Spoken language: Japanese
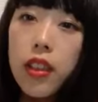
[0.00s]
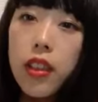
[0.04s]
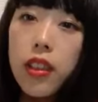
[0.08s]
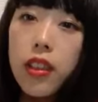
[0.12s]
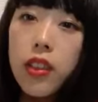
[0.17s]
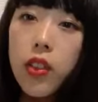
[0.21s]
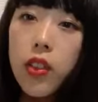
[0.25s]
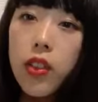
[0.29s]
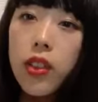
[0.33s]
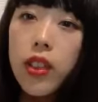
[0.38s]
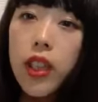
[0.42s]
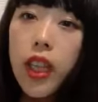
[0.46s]

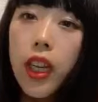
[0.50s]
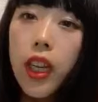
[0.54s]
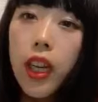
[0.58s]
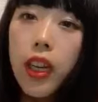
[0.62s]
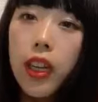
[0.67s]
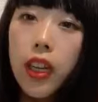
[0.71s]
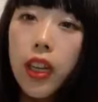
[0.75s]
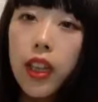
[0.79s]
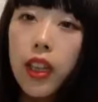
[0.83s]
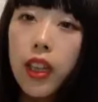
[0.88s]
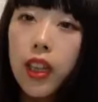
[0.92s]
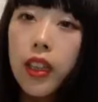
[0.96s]
そん中
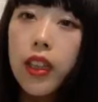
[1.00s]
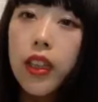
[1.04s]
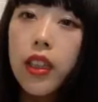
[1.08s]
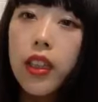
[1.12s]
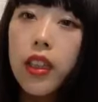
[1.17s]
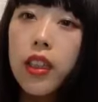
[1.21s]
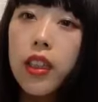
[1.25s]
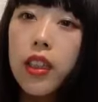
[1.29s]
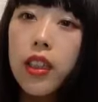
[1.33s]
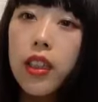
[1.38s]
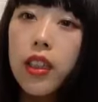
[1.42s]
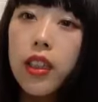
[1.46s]
からかな
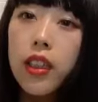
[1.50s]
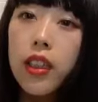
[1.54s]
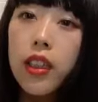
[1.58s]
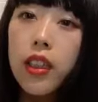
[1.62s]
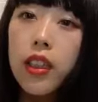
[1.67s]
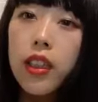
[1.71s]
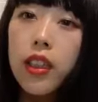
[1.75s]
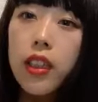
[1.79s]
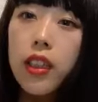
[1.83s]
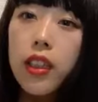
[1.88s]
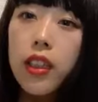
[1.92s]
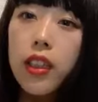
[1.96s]

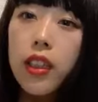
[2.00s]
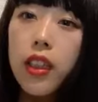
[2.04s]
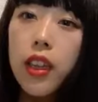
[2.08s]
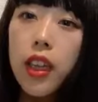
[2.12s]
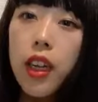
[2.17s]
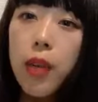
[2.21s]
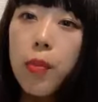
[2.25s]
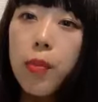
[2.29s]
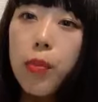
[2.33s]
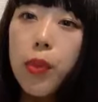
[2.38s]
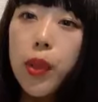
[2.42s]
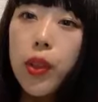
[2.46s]
発